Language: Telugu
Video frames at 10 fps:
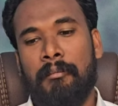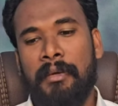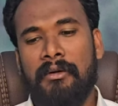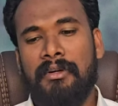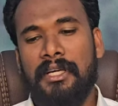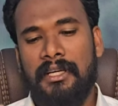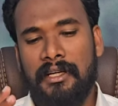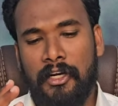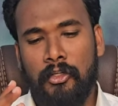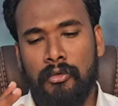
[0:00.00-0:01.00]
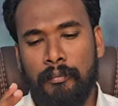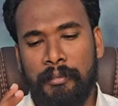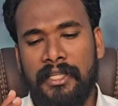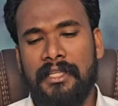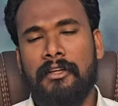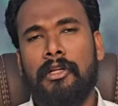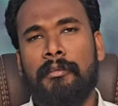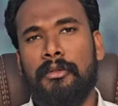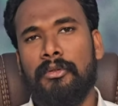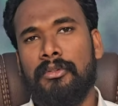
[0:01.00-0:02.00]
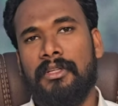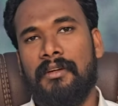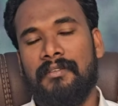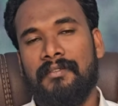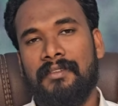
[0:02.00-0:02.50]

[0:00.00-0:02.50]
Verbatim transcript: మేము కూడా కడు పేదరికంలో బ్రతుకుతున్నాం